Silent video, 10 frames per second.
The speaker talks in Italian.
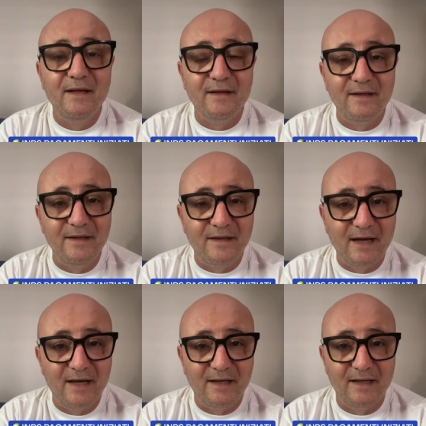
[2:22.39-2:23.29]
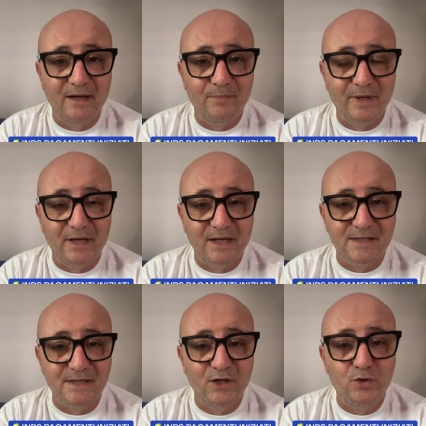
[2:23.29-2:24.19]
ricariche per
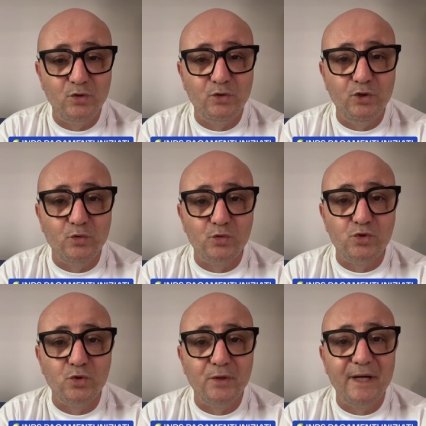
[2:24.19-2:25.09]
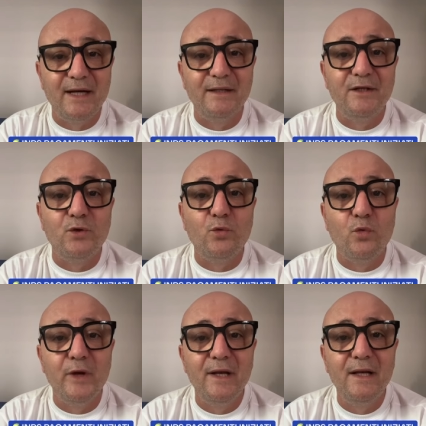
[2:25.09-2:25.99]
l'assegno di inclusione ADI,
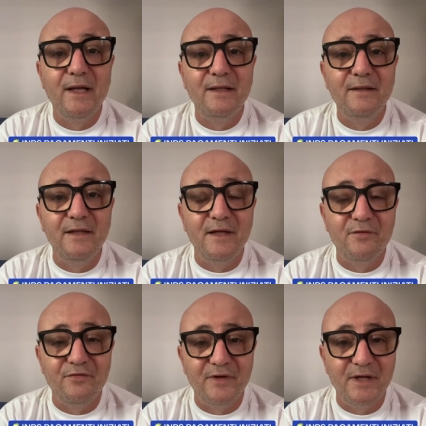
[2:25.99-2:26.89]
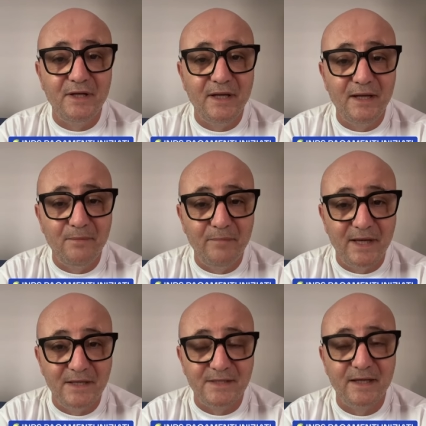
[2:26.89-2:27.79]
quelle di fine
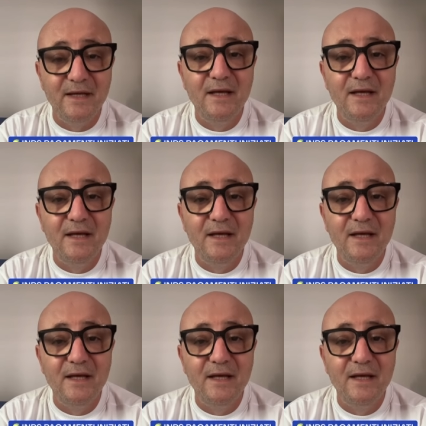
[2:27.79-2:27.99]
mese.